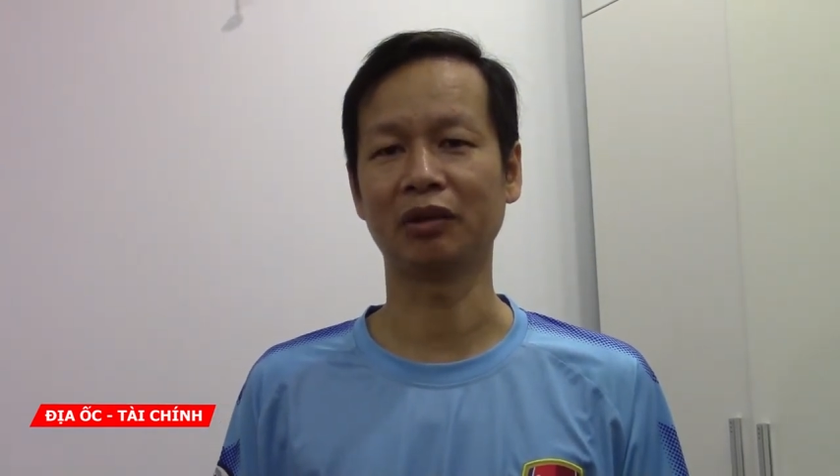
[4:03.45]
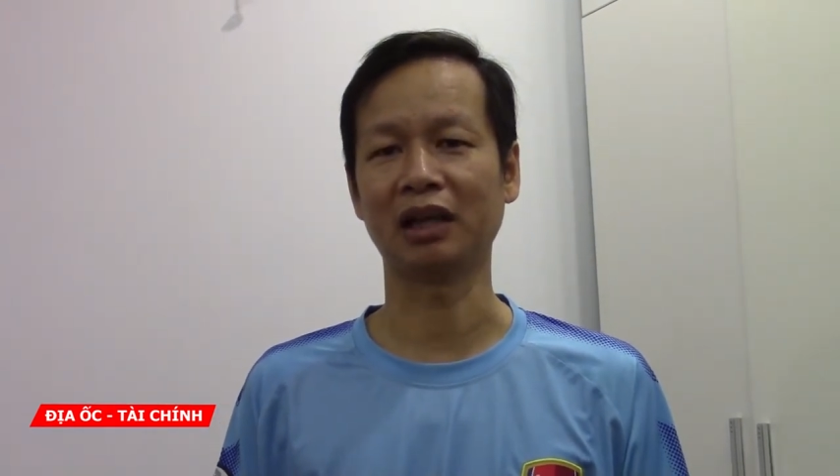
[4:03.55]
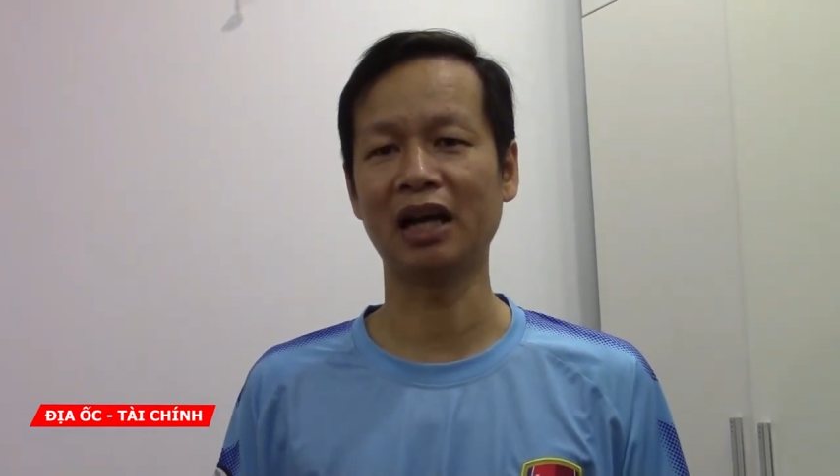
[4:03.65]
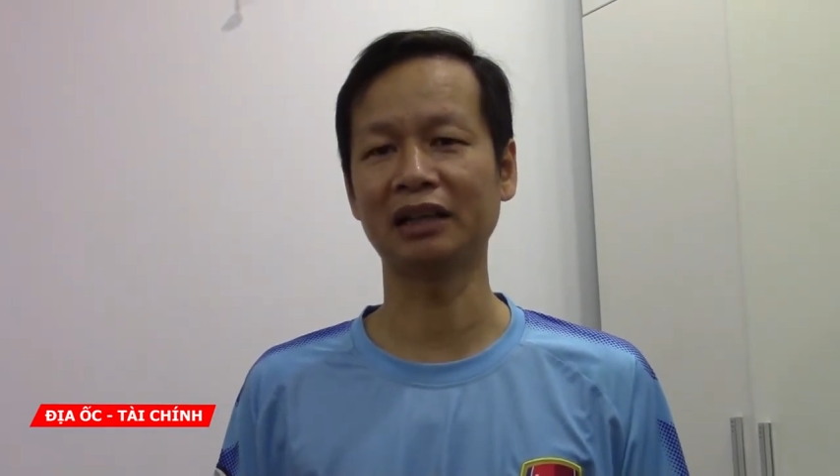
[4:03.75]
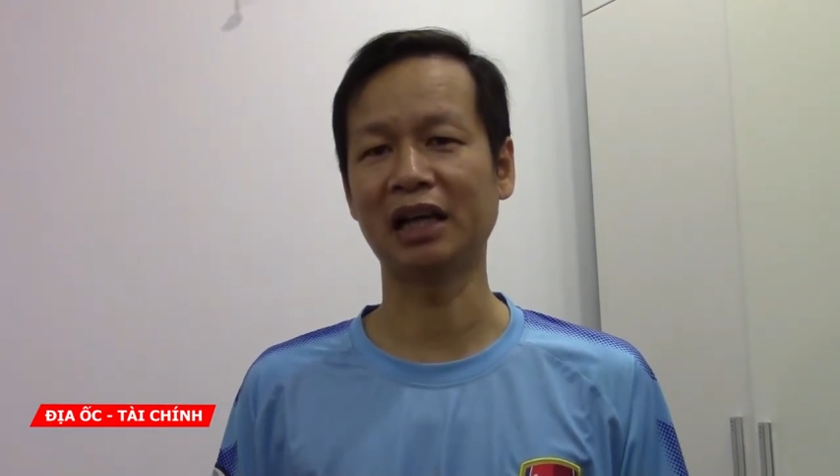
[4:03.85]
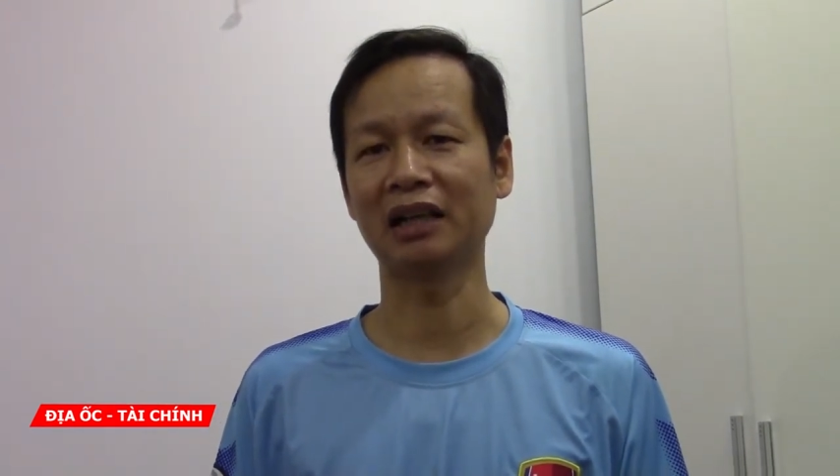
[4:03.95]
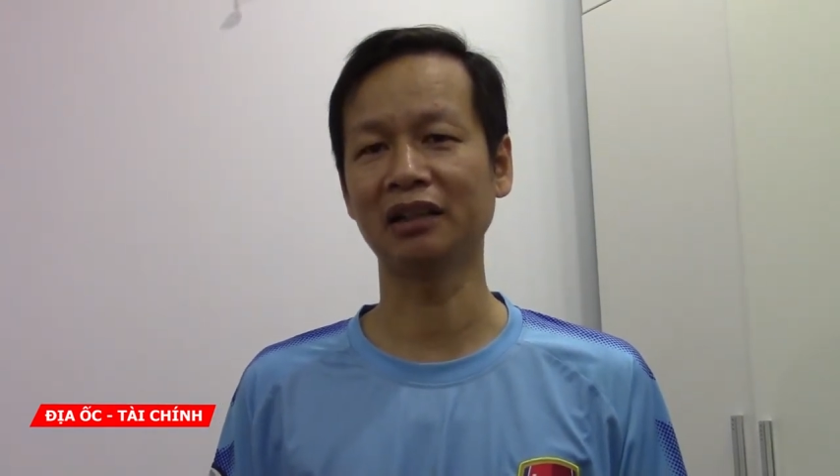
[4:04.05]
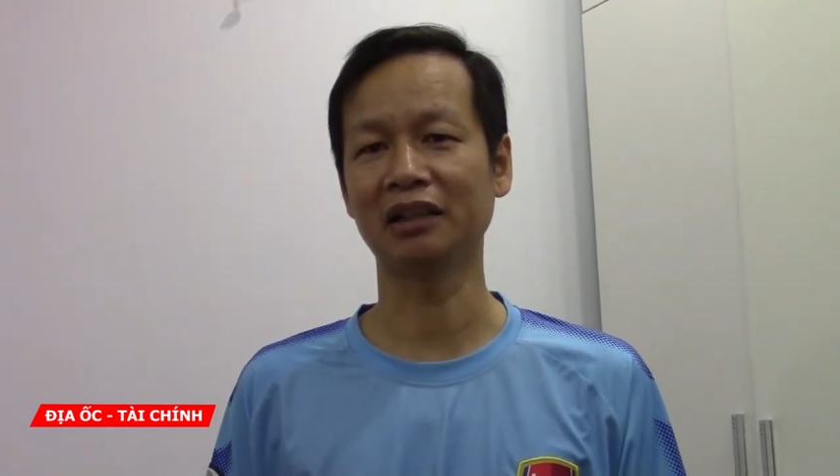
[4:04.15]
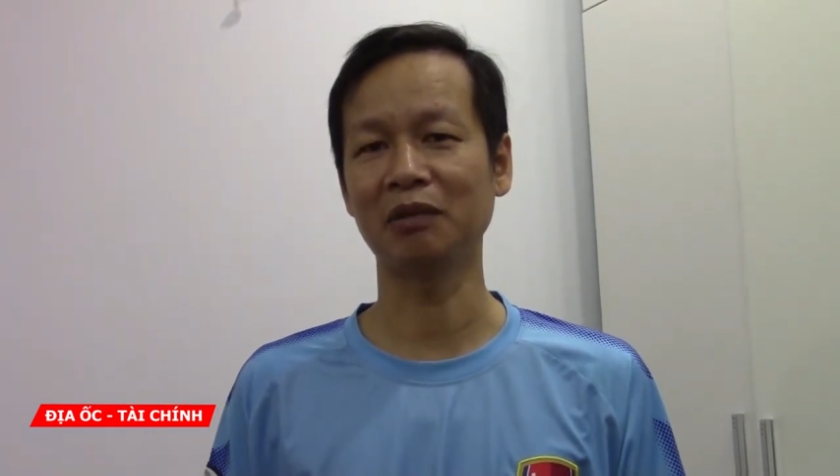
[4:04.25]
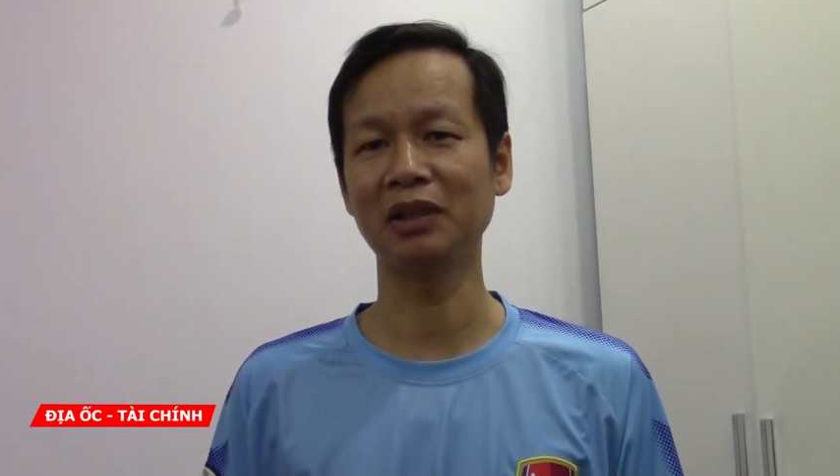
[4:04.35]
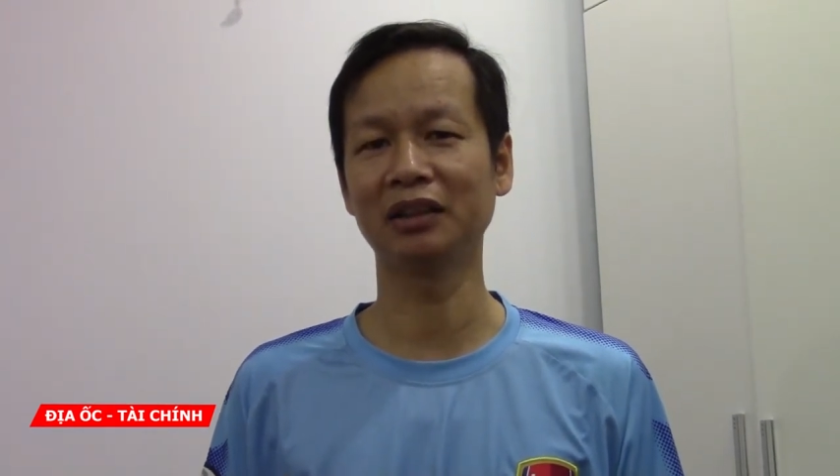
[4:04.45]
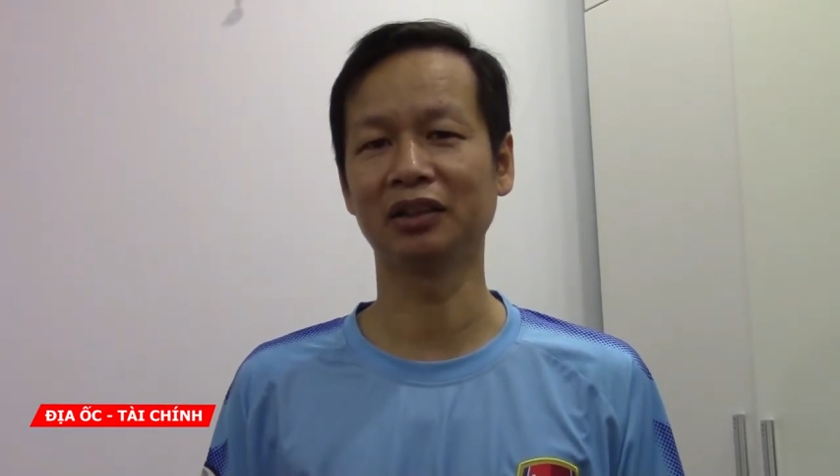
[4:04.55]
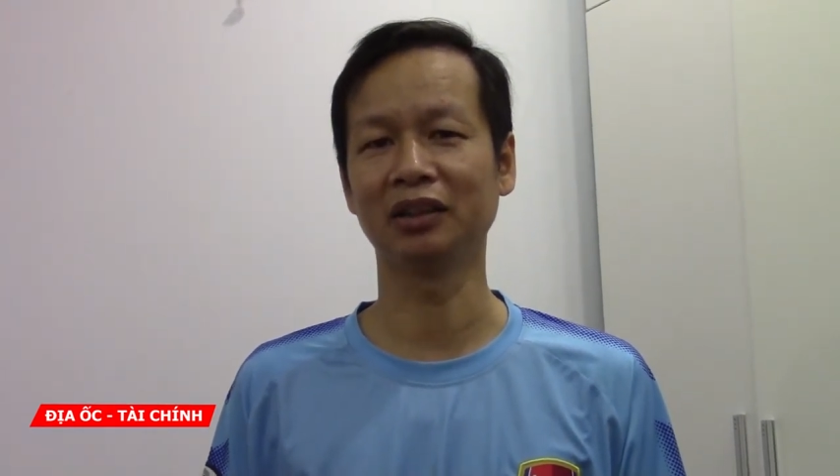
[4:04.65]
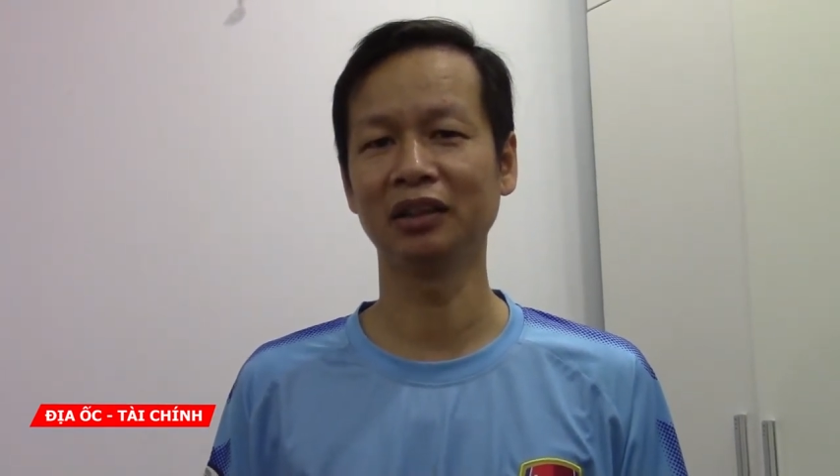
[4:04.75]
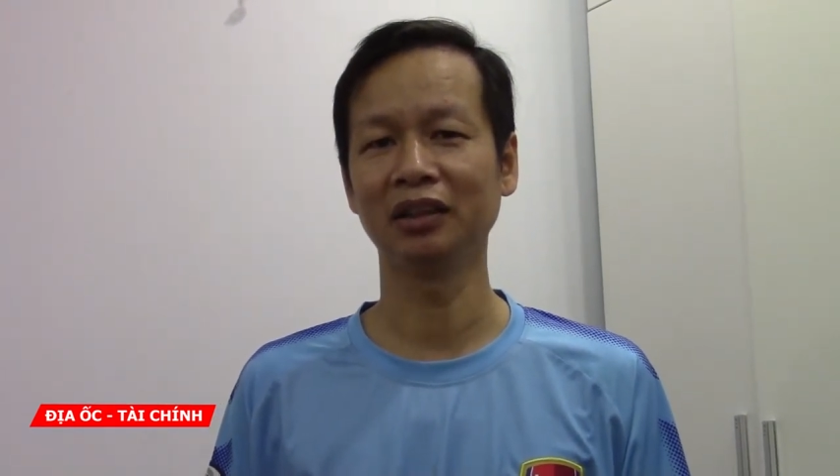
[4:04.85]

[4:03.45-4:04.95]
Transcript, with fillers: khoảng 2 tháng thì đã bị rồi.